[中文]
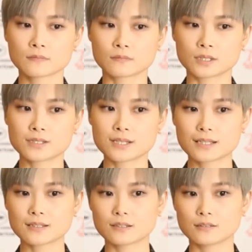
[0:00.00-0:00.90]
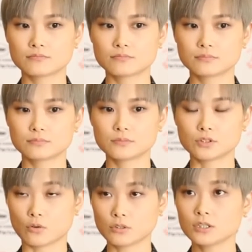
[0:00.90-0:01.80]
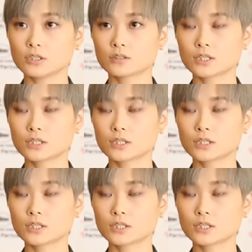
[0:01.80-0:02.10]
嗯，更加的容易，